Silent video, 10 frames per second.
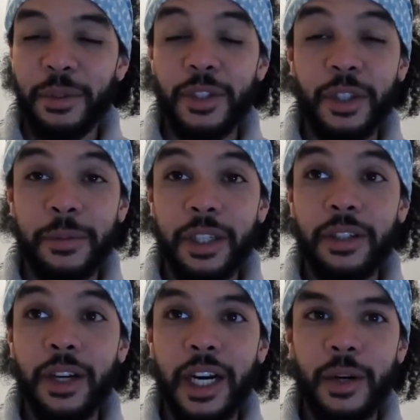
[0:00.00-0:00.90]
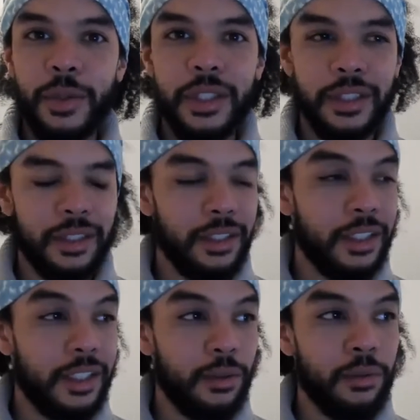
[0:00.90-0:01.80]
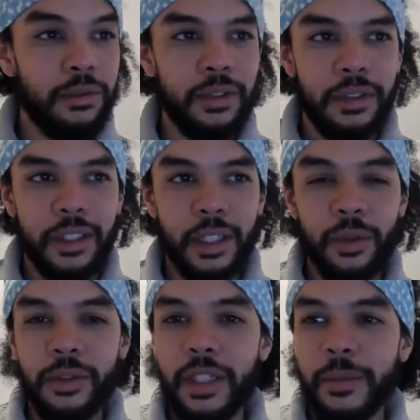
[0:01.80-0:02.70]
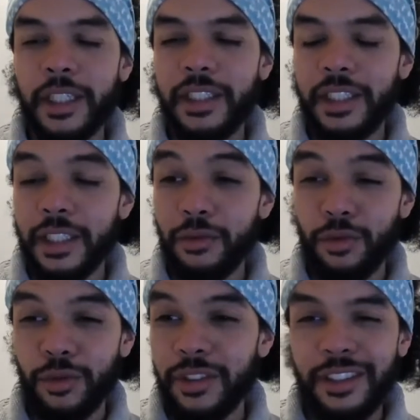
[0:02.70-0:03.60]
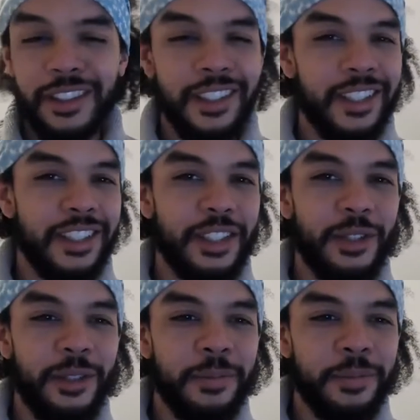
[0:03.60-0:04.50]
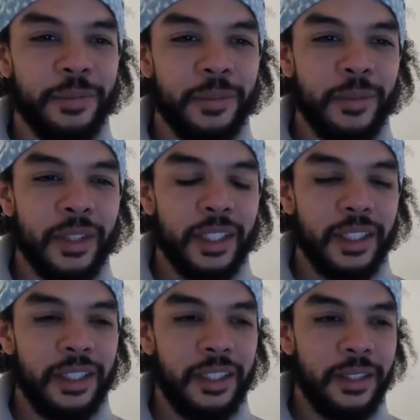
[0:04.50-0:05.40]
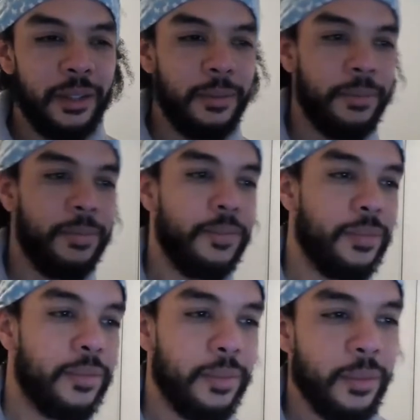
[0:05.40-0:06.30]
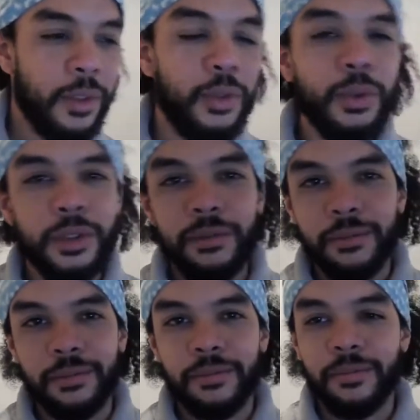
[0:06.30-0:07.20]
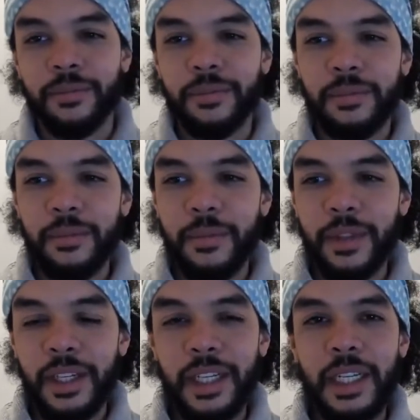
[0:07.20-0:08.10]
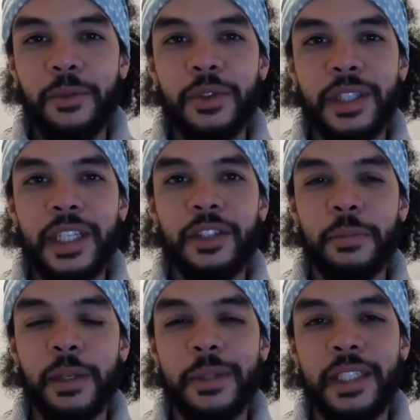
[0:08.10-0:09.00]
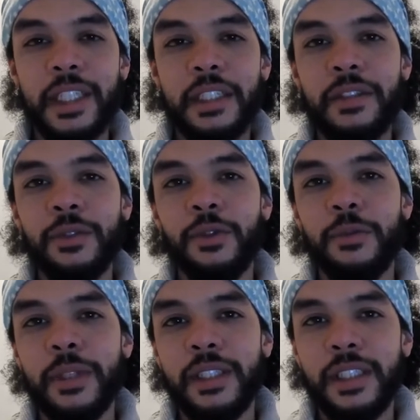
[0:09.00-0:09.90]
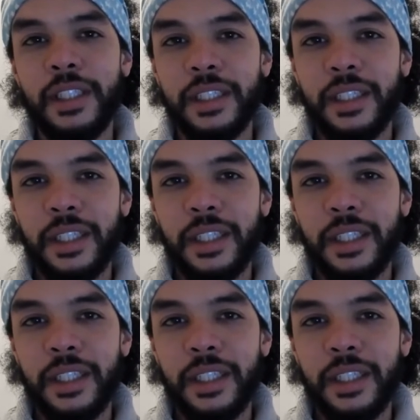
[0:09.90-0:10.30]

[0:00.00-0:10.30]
Je me sens comme Dr House euh, qui trouve euh, la cause de la maladie. C'est fou. J'adore. Euh, donc, l'émotionnel te permet d'esquiver ton humanité.